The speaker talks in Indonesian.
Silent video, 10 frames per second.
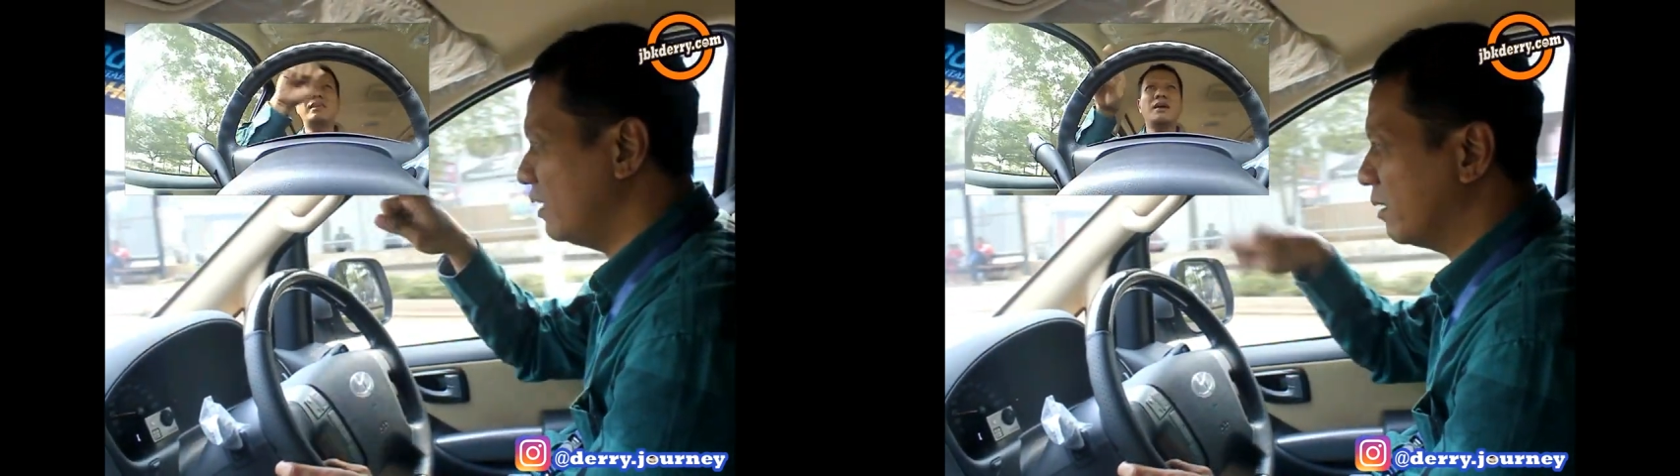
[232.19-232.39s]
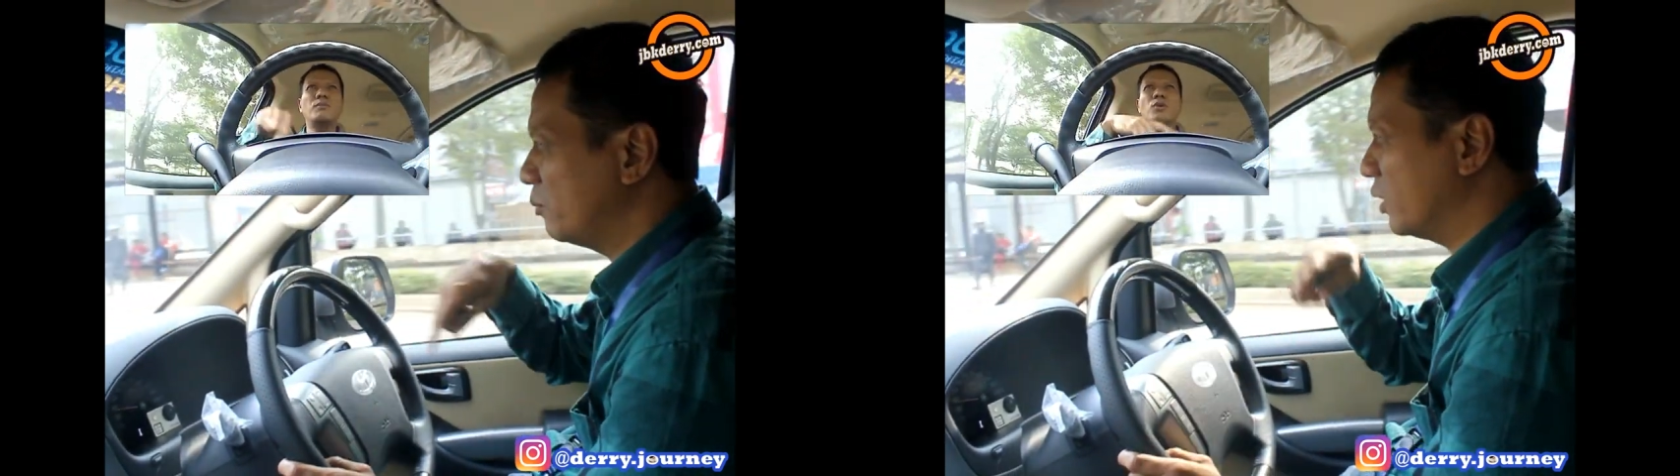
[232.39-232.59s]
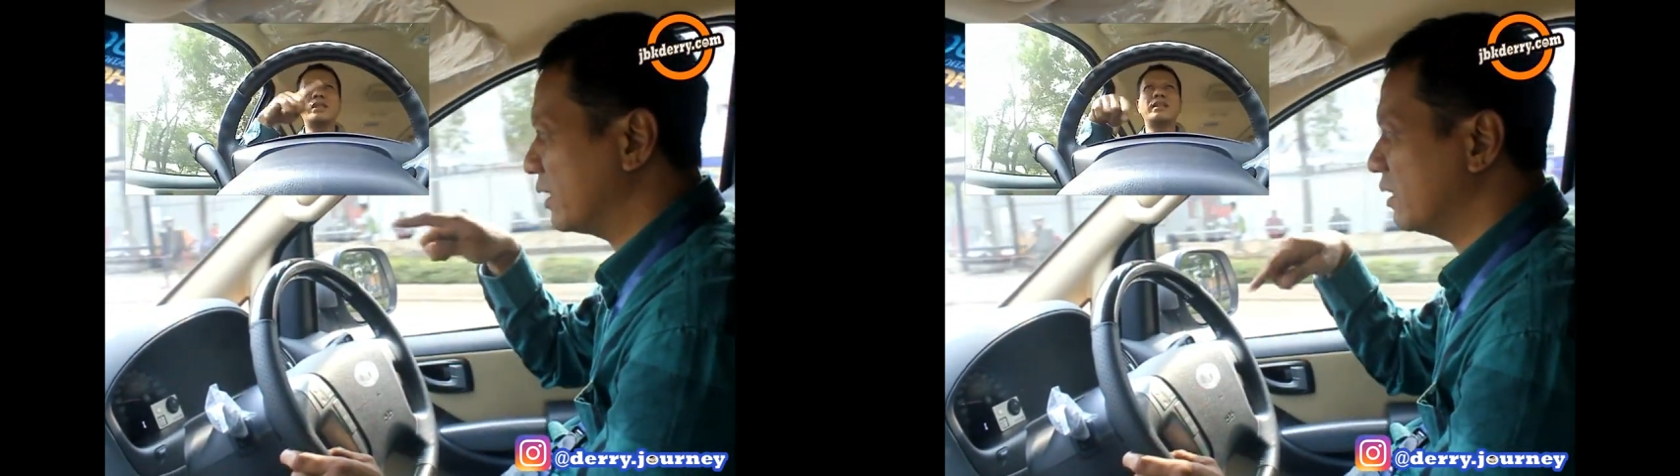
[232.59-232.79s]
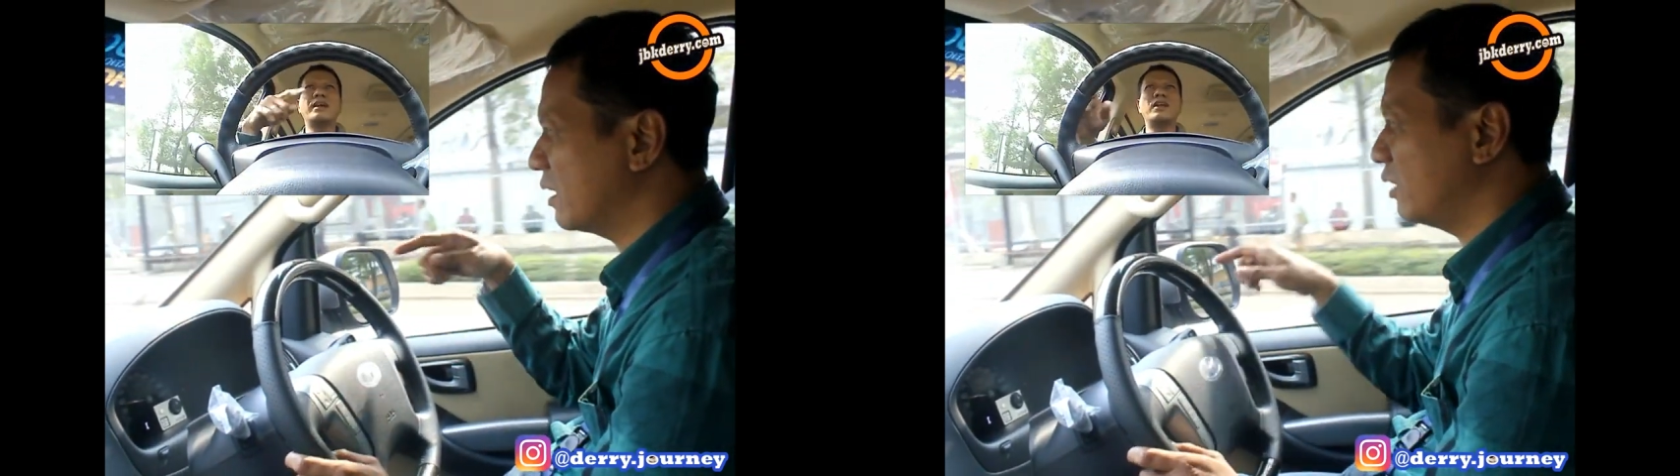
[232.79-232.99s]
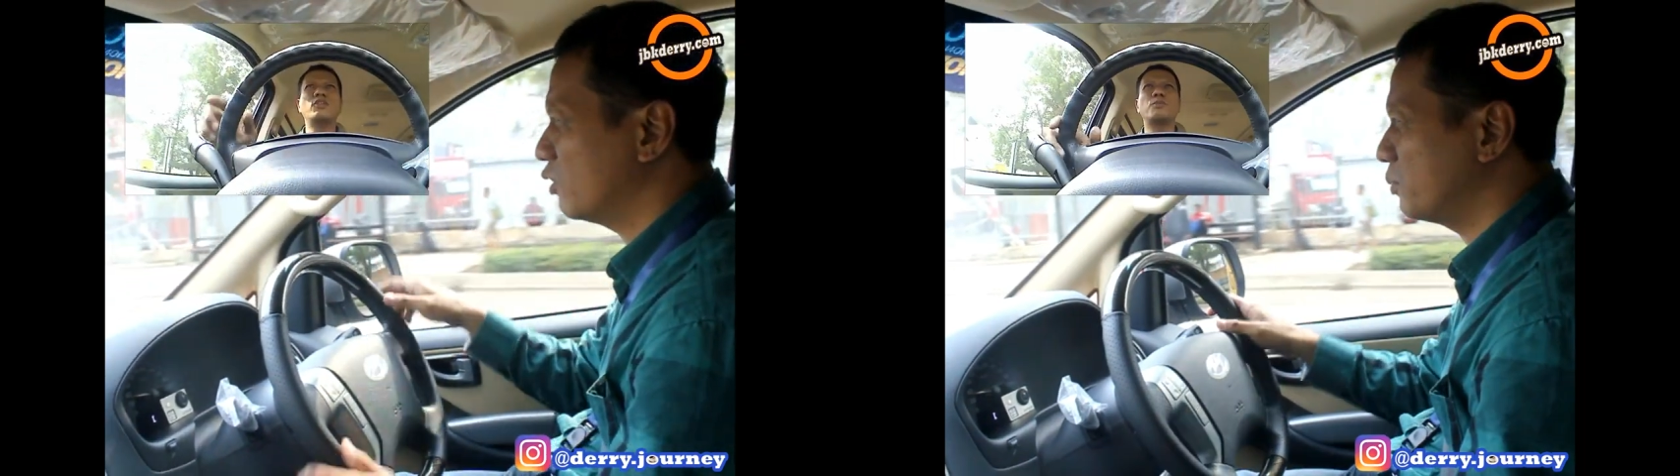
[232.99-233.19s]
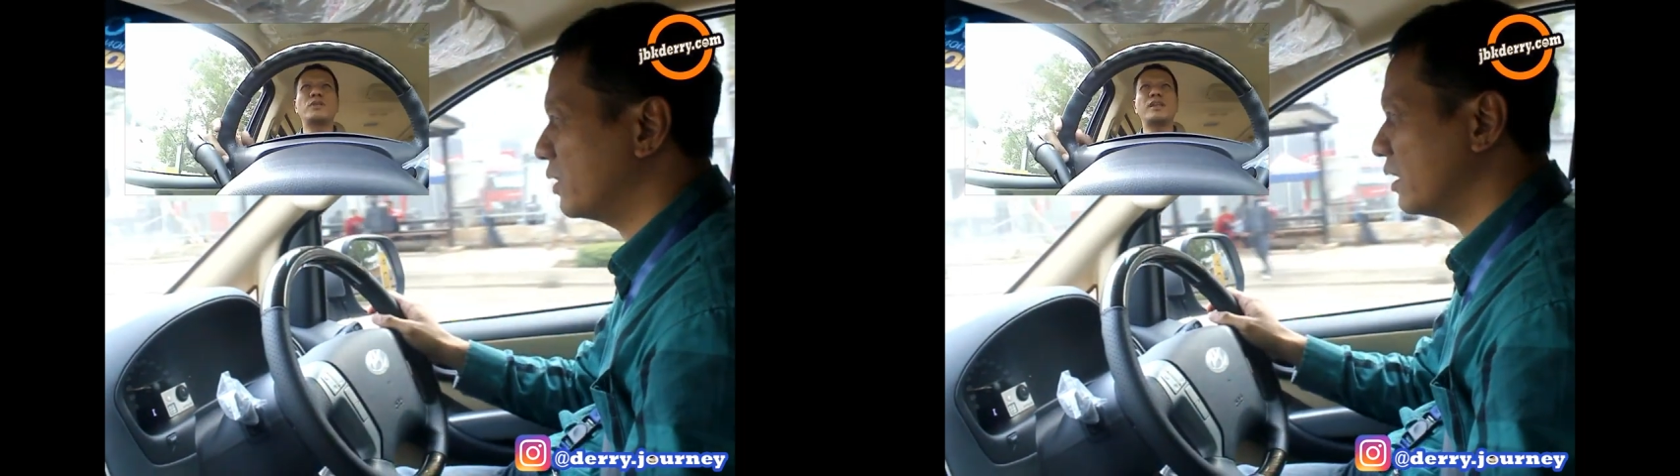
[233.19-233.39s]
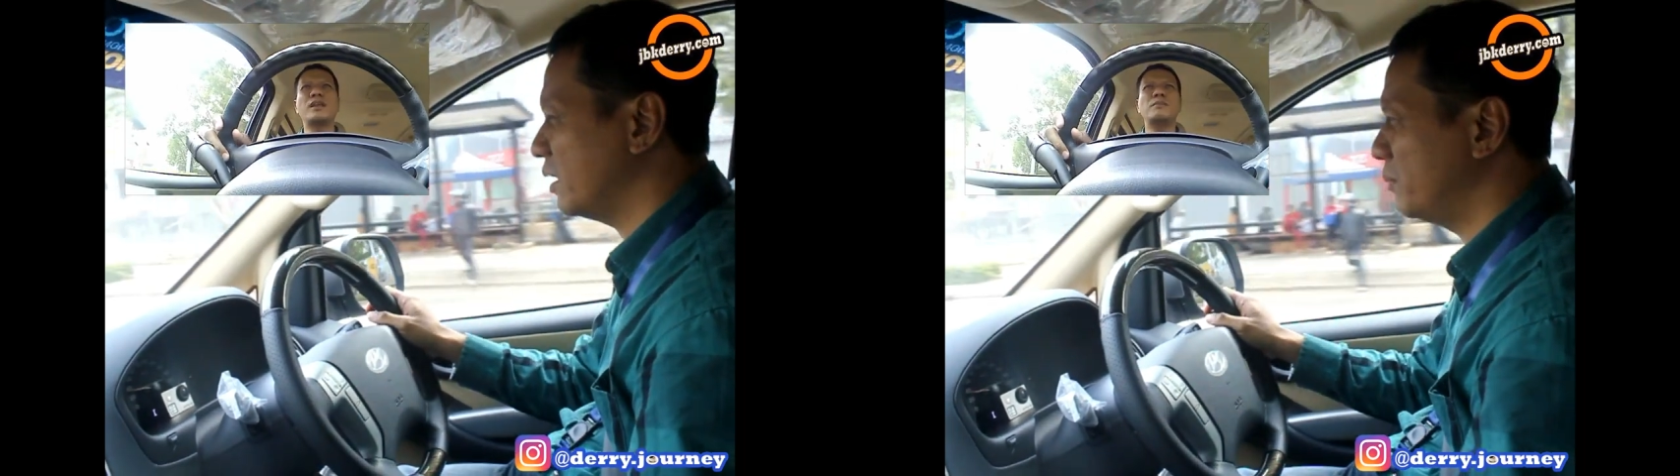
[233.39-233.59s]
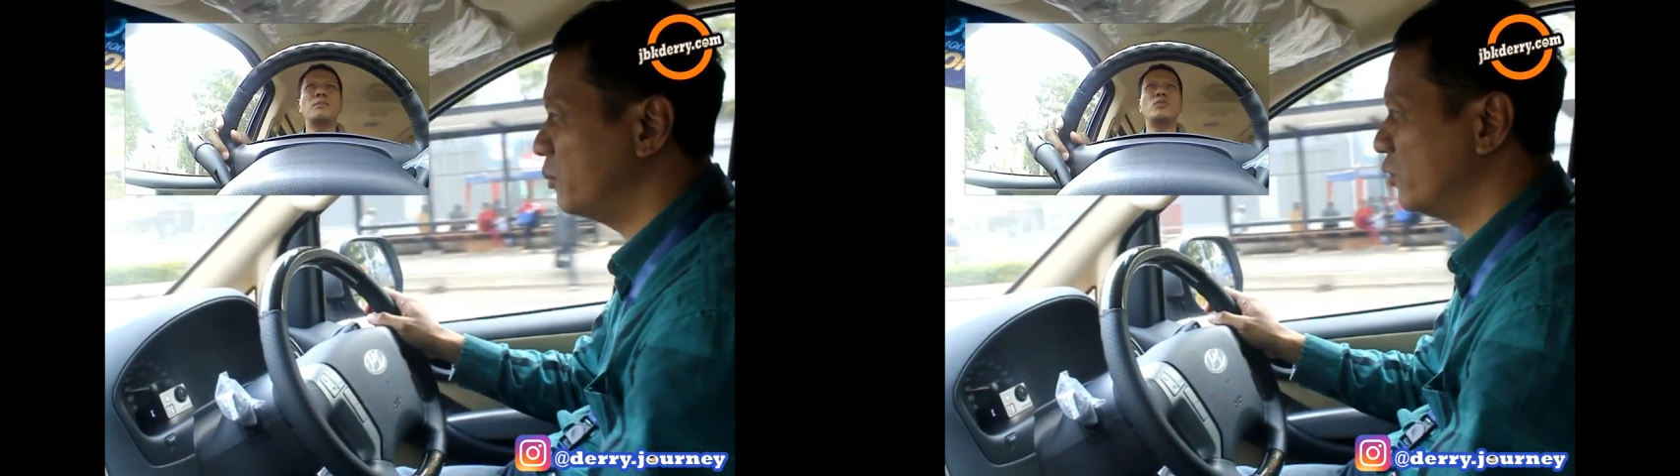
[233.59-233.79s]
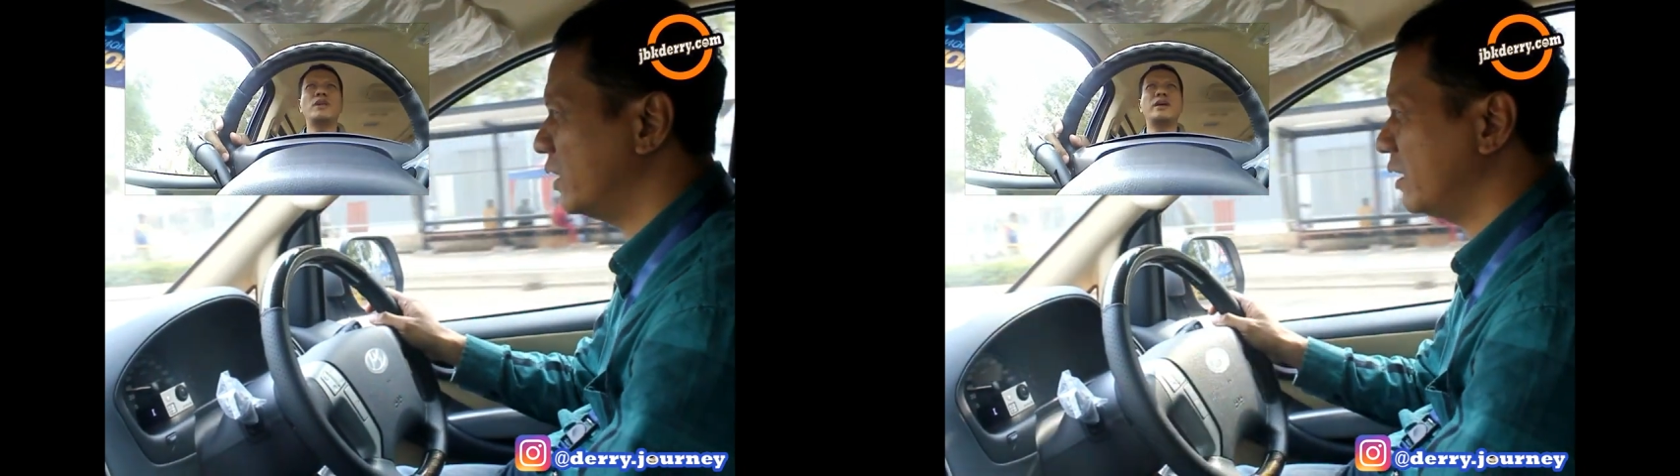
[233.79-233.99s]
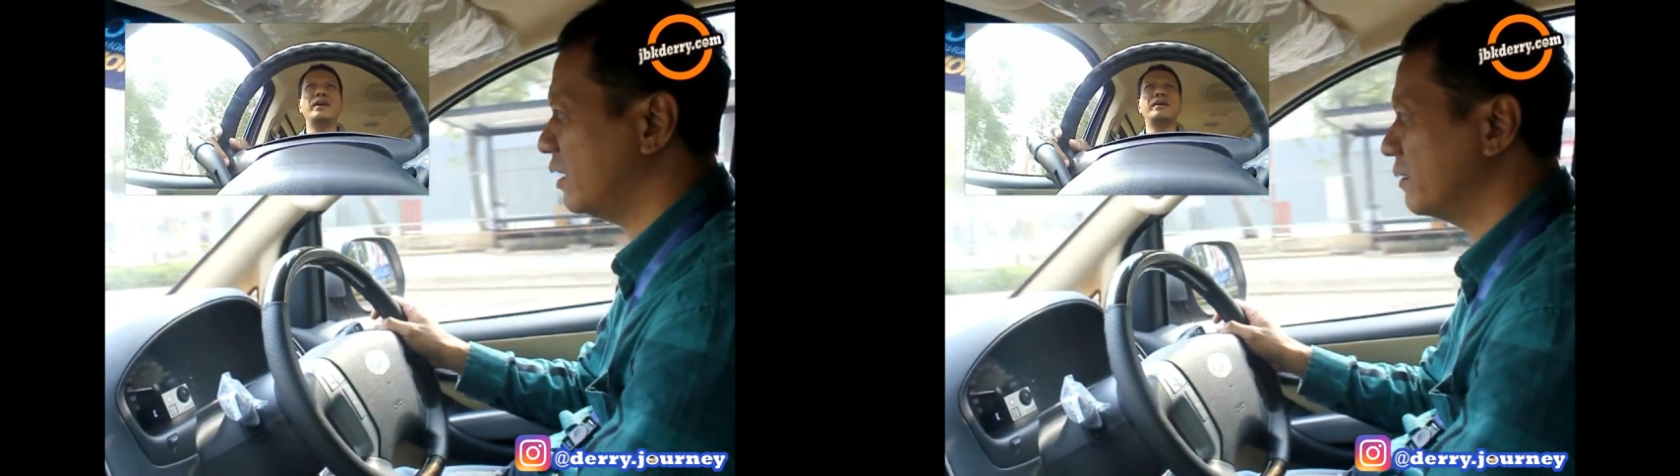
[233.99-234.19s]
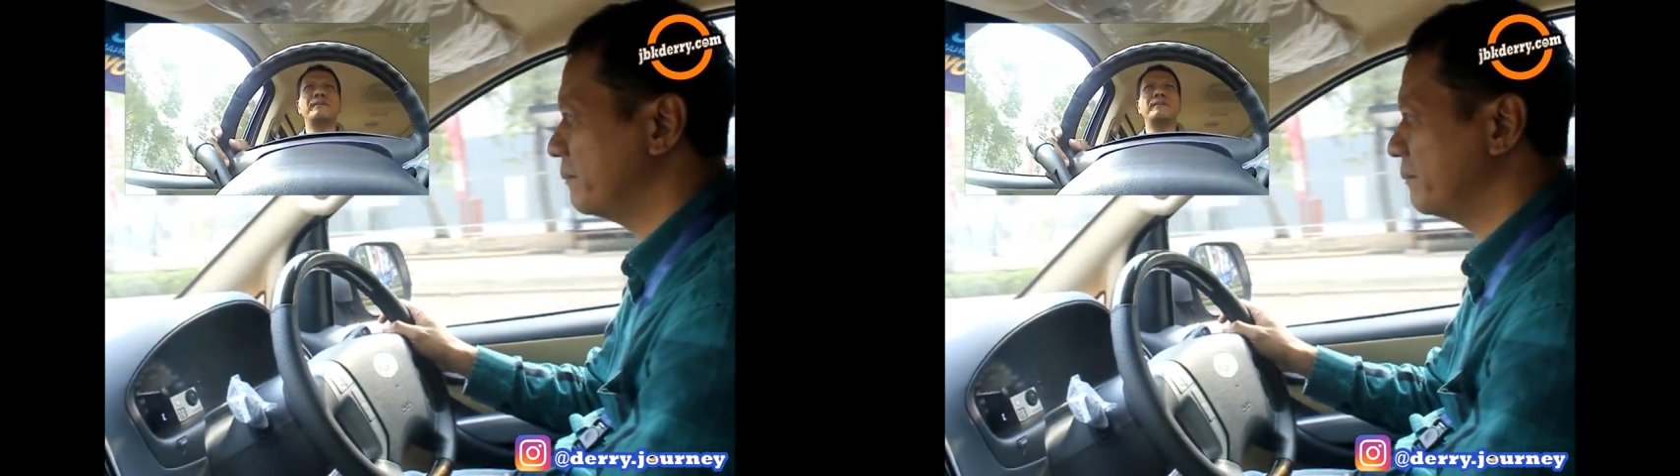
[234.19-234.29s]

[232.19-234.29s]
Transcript: yang buat kita radius putarnya lebih mudah ya